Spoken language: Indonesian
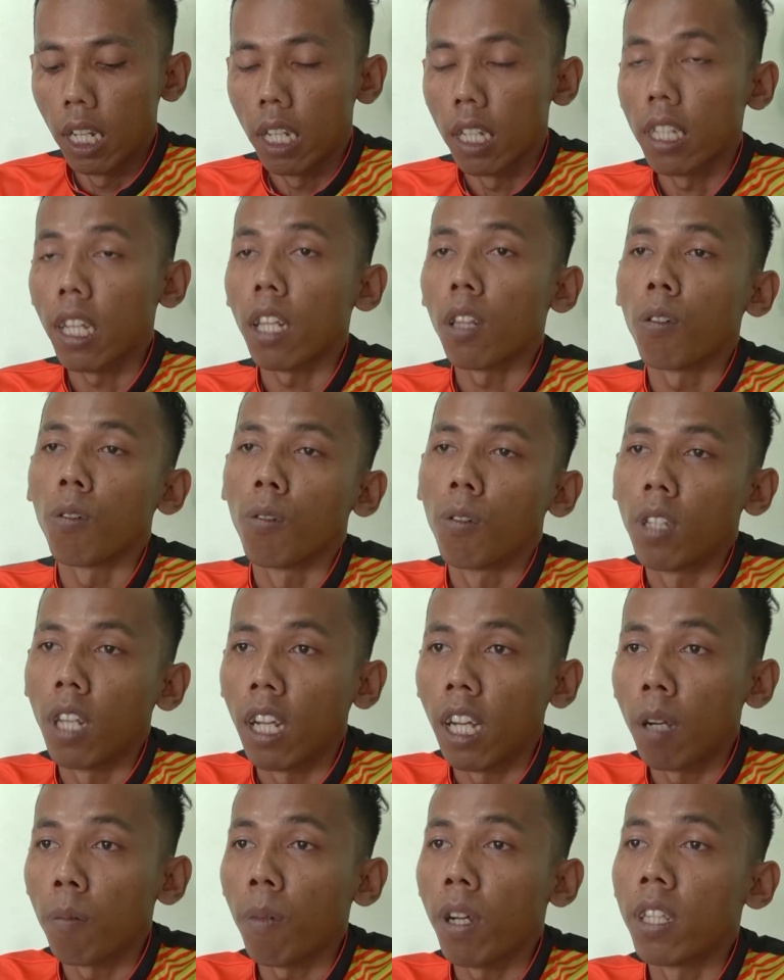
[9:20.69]
satu
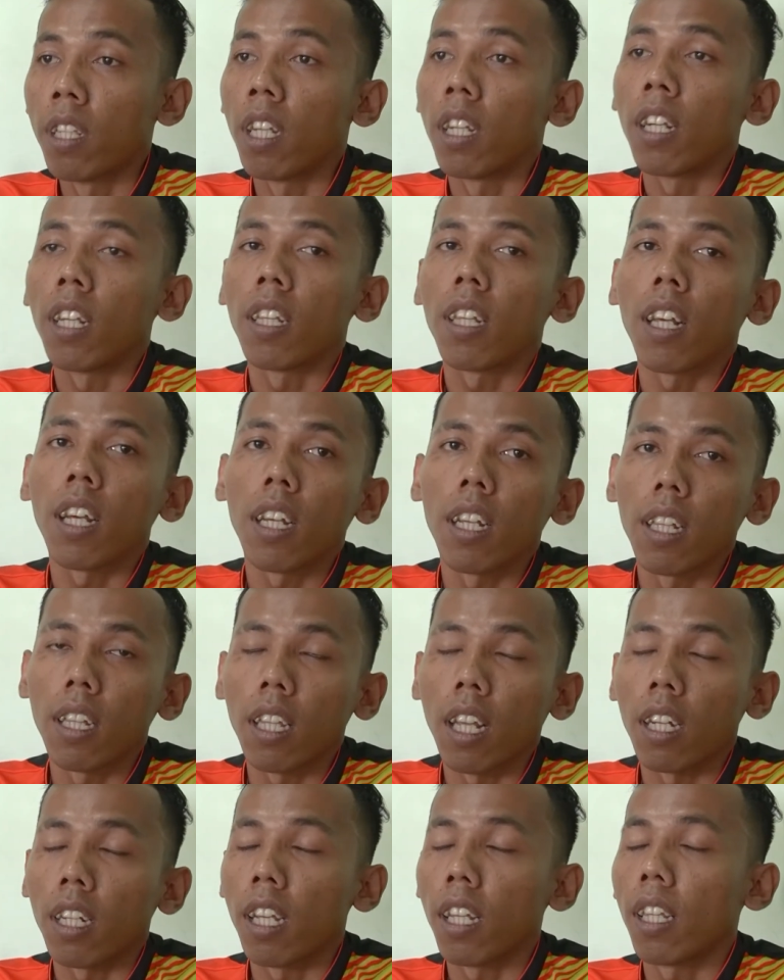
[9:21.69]
jangka panjang kita
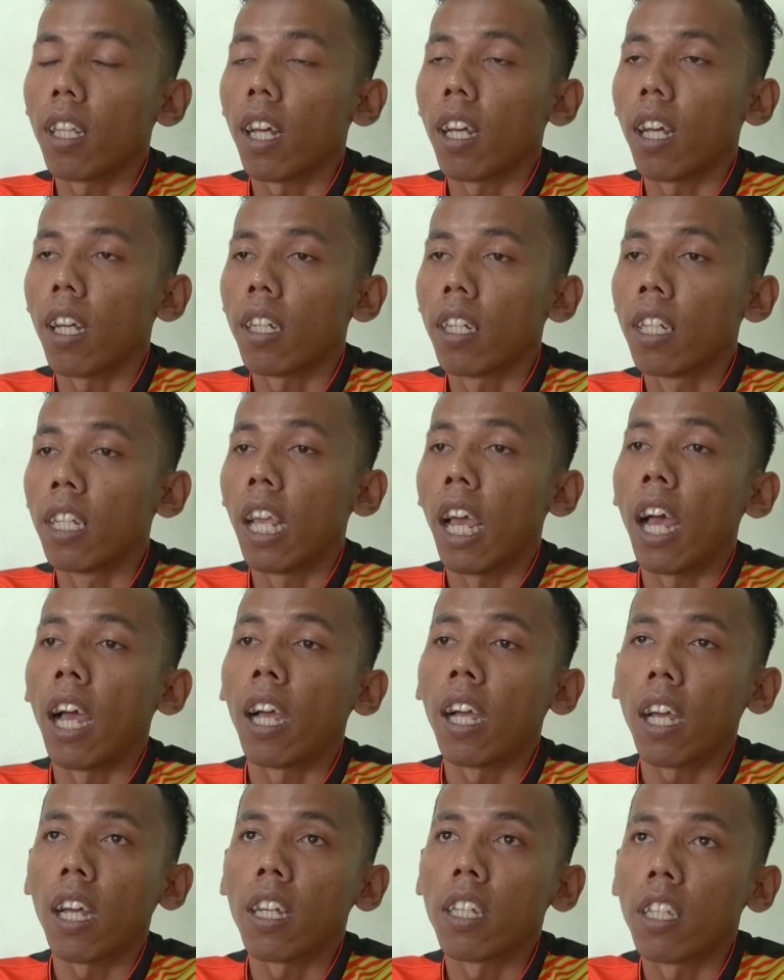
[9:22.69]
target di
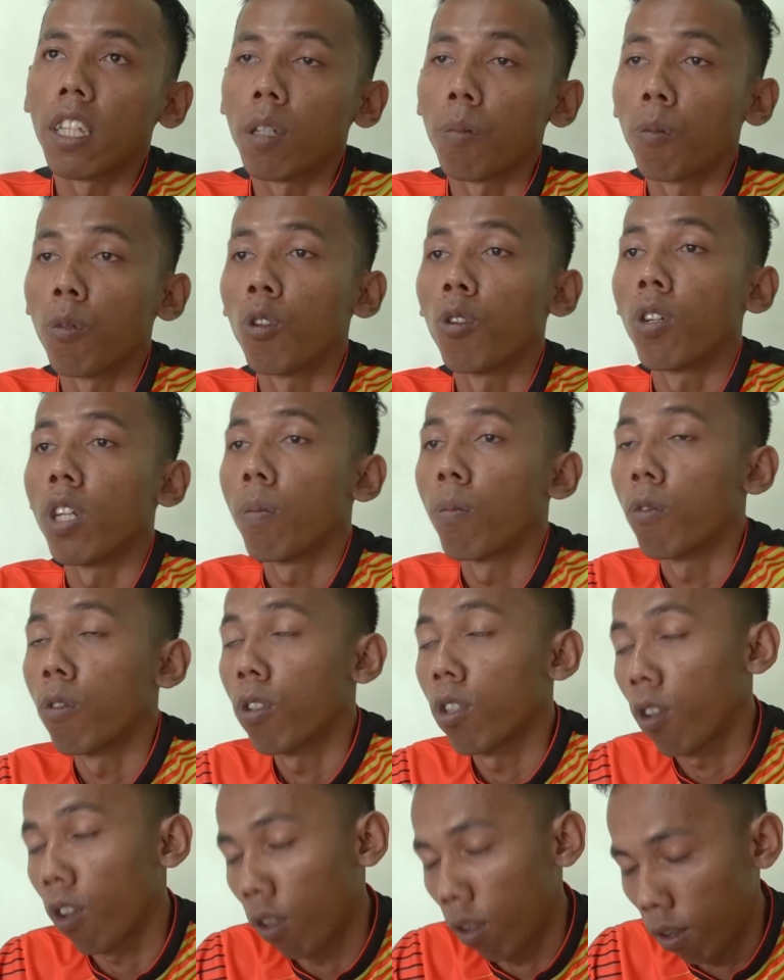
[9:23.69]
angka 10.000
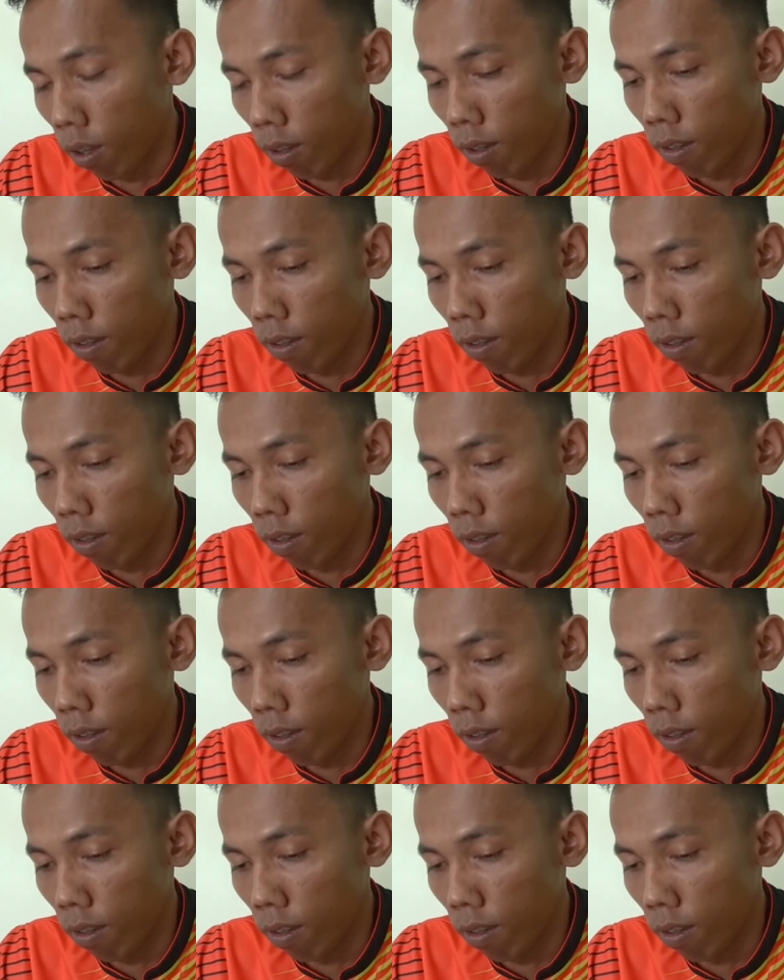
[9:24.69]
slot